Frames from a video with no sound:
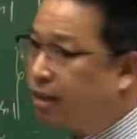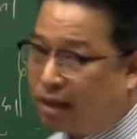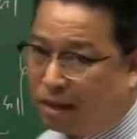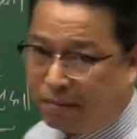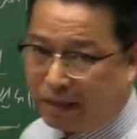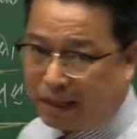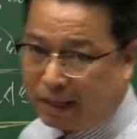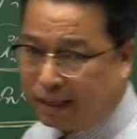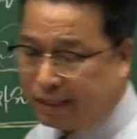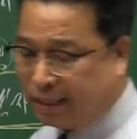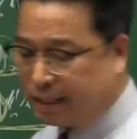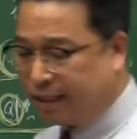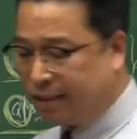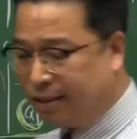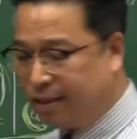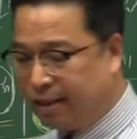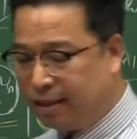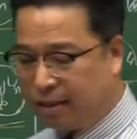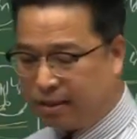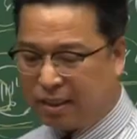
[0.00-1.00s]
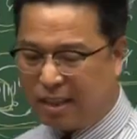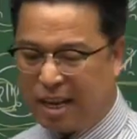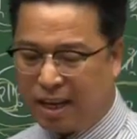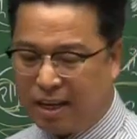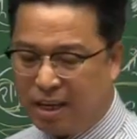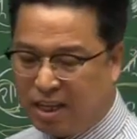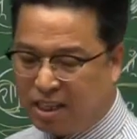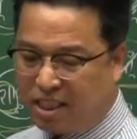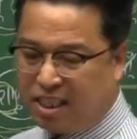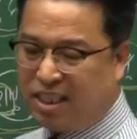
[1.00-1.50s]
들어갑니다. 그죠? 그래서 그냥
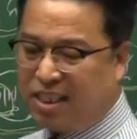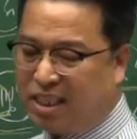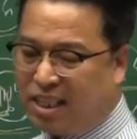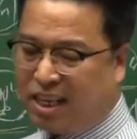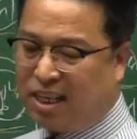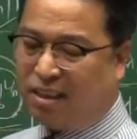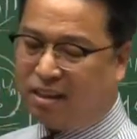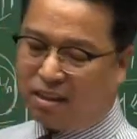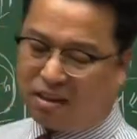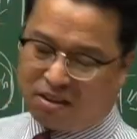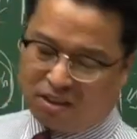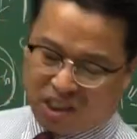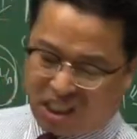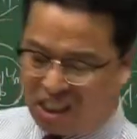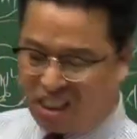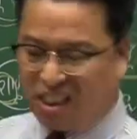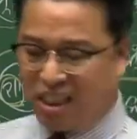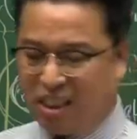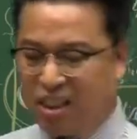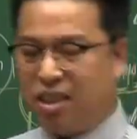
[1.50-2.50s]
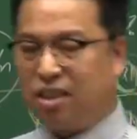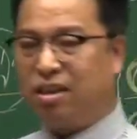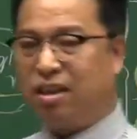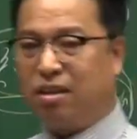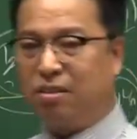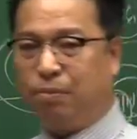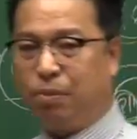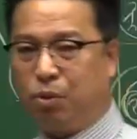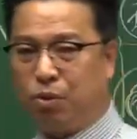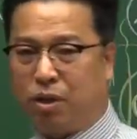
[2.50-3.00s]
지지가 있다,
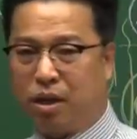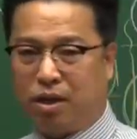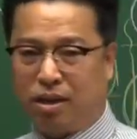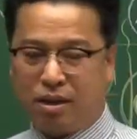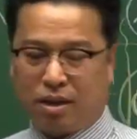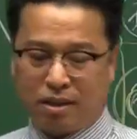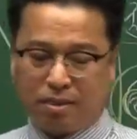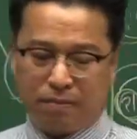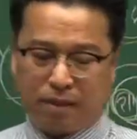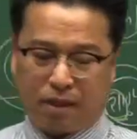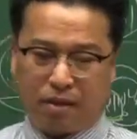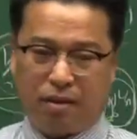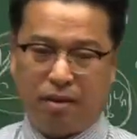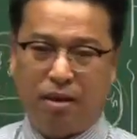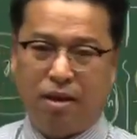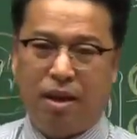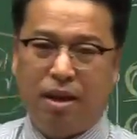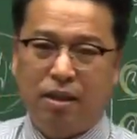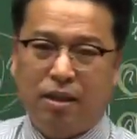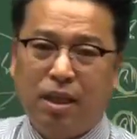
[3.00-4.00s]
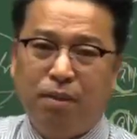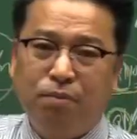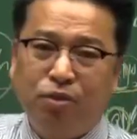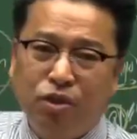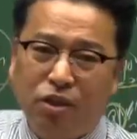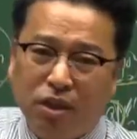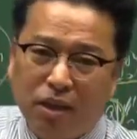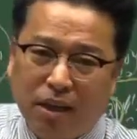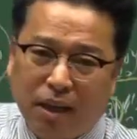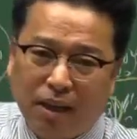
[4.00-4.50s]
지지지다, 뭐 이렇게 기억하시면 돼요.
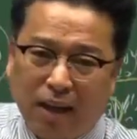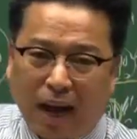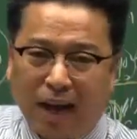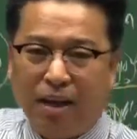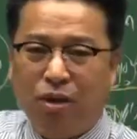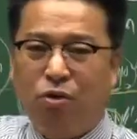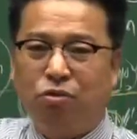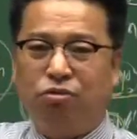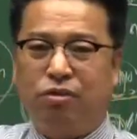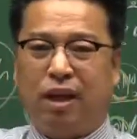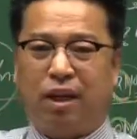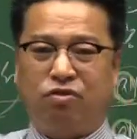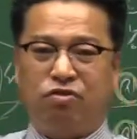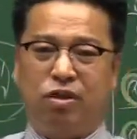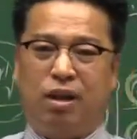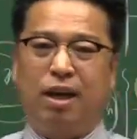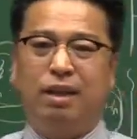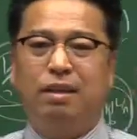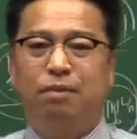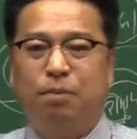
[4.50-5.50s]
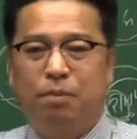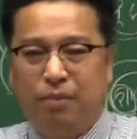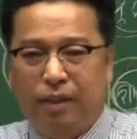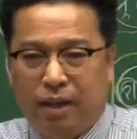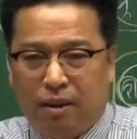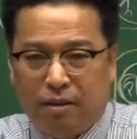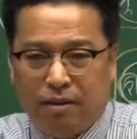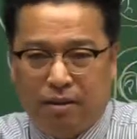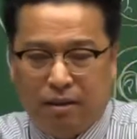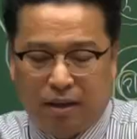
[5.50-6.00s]
세부적인 얘기는 안 해도 나중에 하다 보면
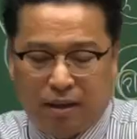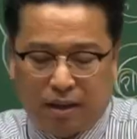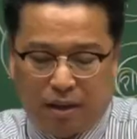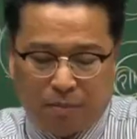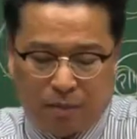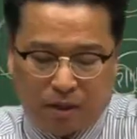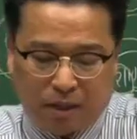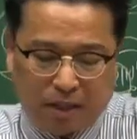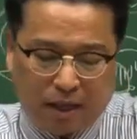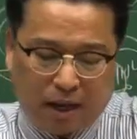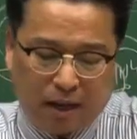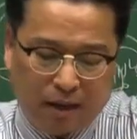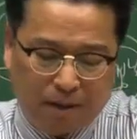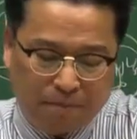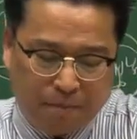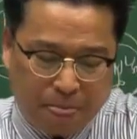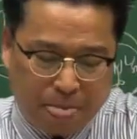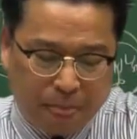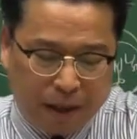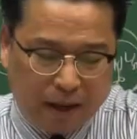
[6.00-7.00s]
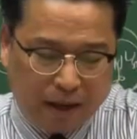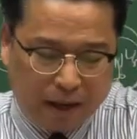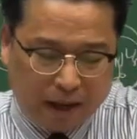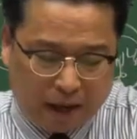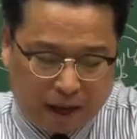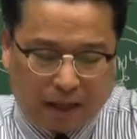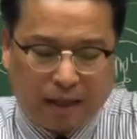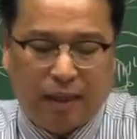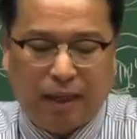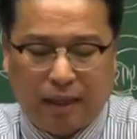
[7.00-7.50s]
돼요. 그러니까 뭐 그냥
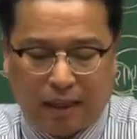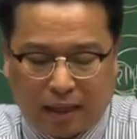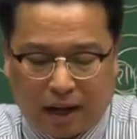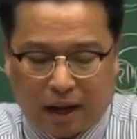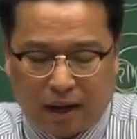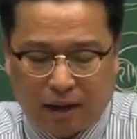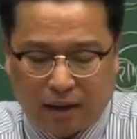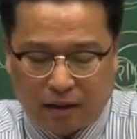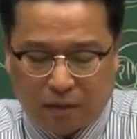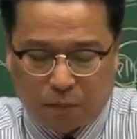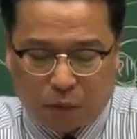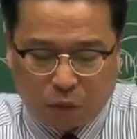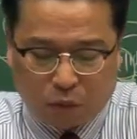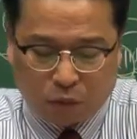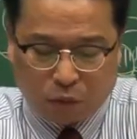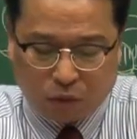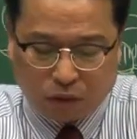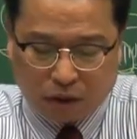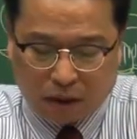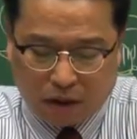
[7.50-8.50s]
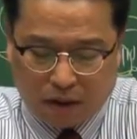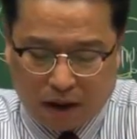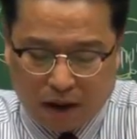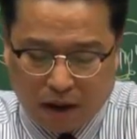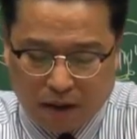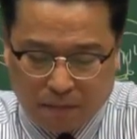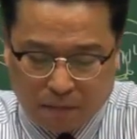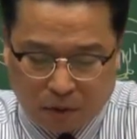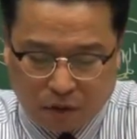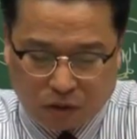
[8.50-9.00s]
아 이렇게 있다. 그래서 보통세와
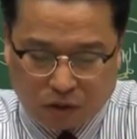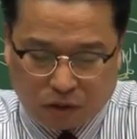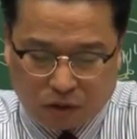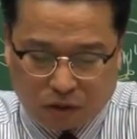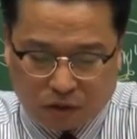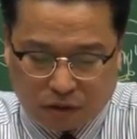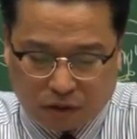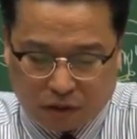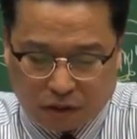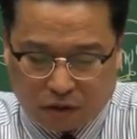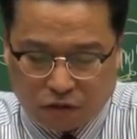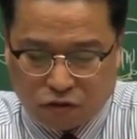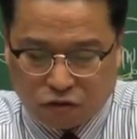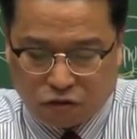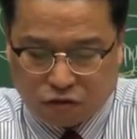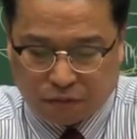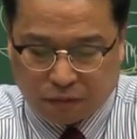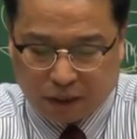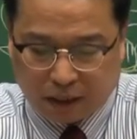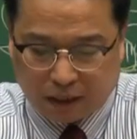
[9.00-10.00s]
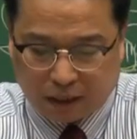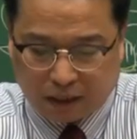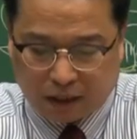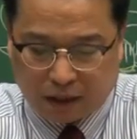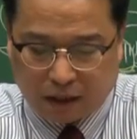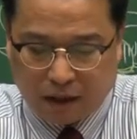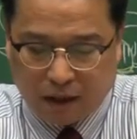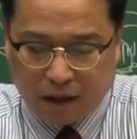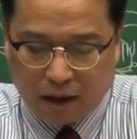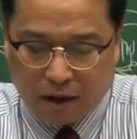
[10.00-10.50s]
목적세로 구분이 된다.